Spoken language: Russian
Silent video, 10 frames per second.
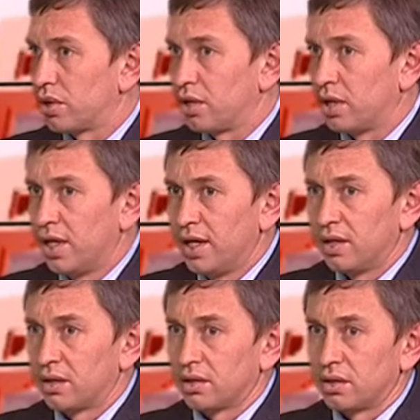они
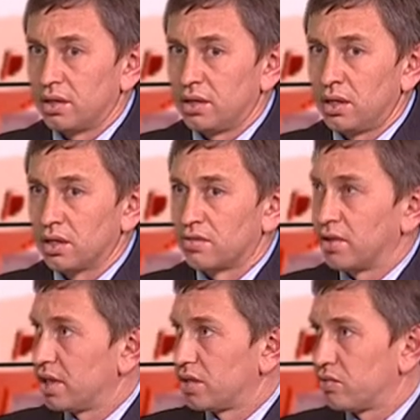не
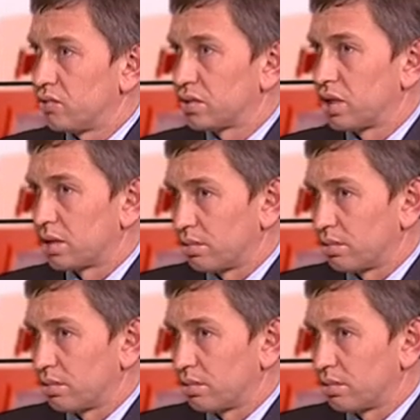сворачиваются,